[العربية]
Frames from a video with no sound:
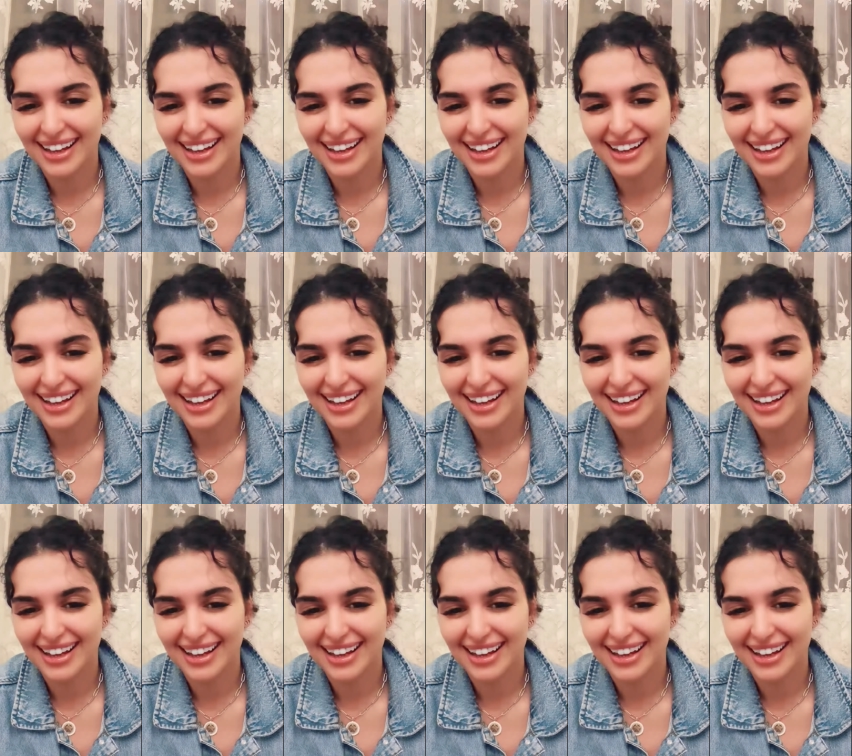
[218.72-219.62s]
آه
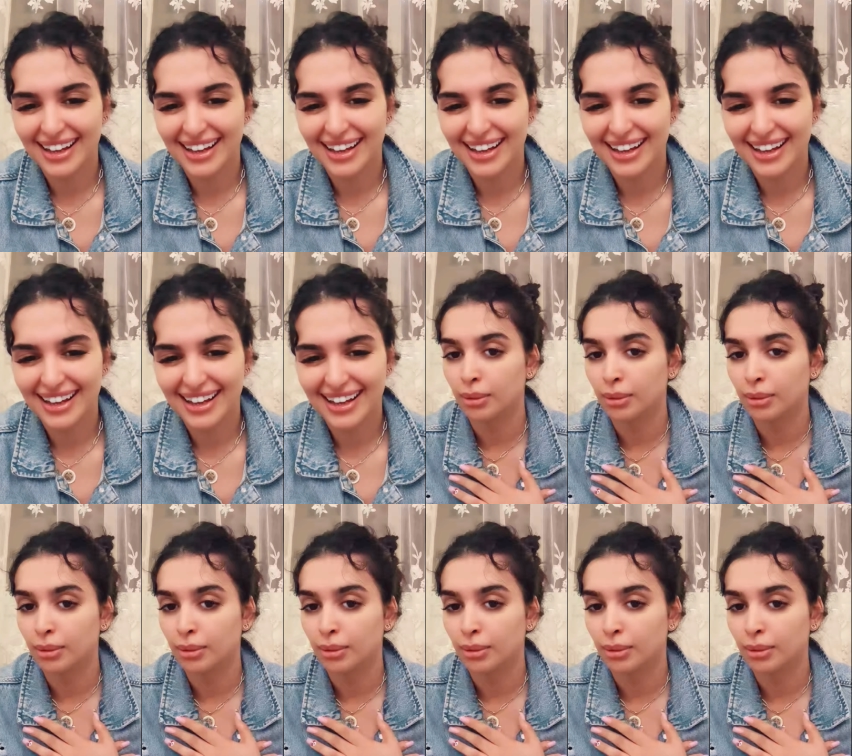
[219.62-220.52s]
يا رب
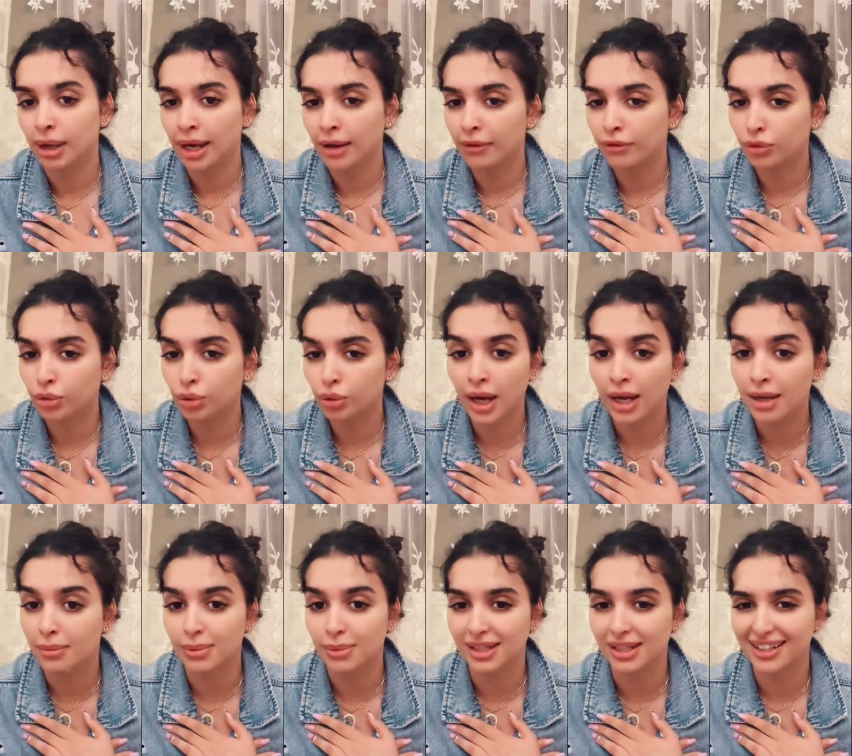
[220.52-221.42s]
ضحكتوني
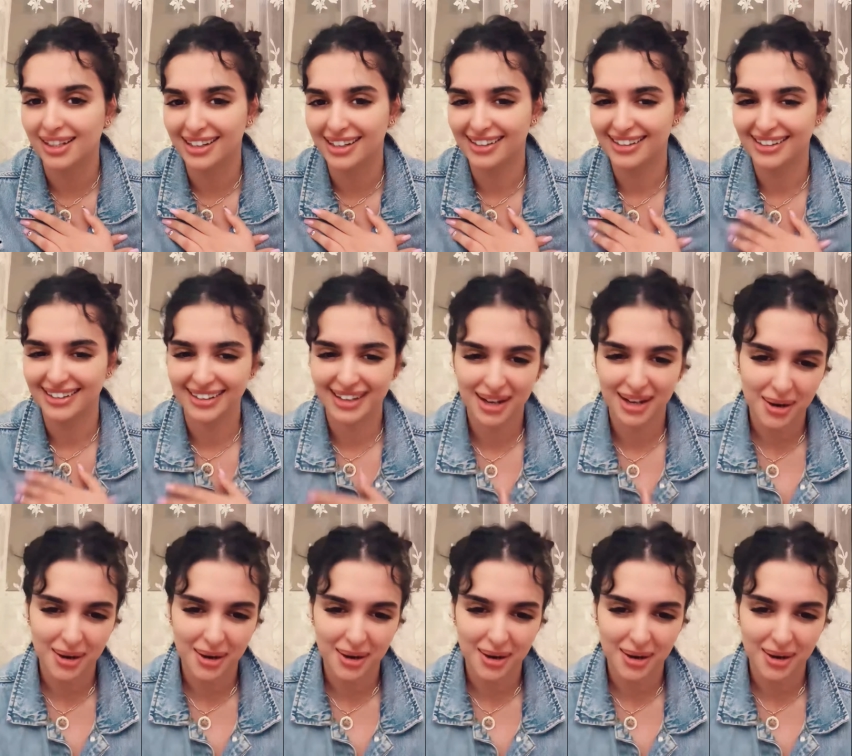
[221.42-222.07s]
وقفتوا قلبي